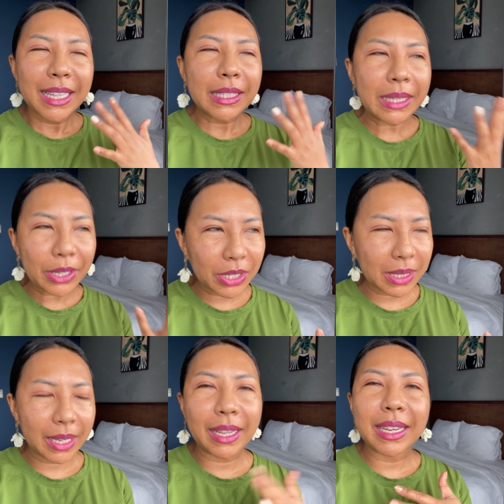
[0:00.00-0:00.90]

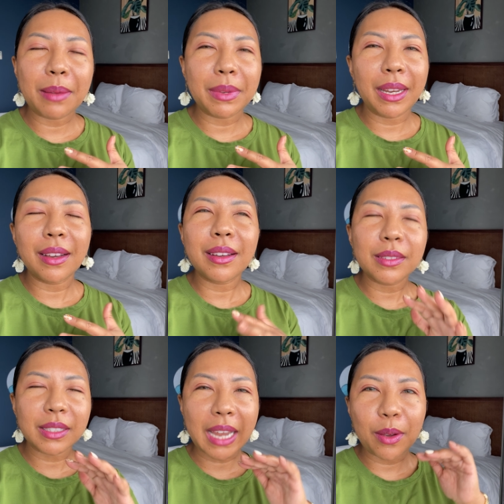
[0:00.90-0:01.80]
Seriously, cái năm này nó
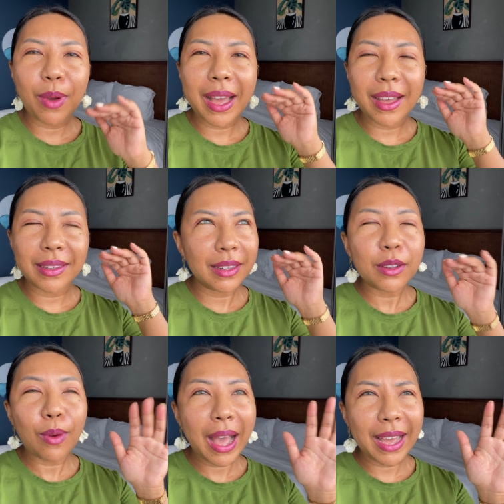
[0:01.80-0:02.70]
trải qua, nó
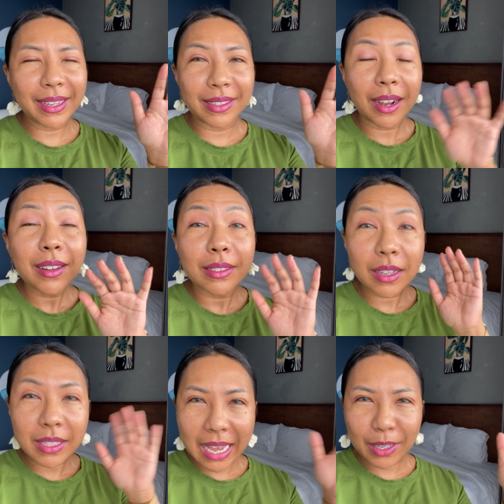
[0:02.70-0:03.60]
qua đi rất
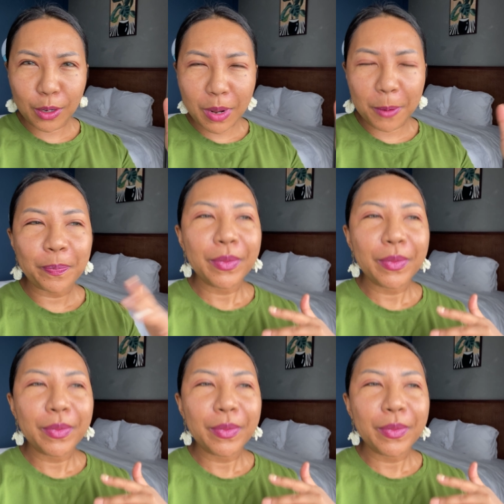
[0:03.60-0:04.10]
rất nhanh đúng không?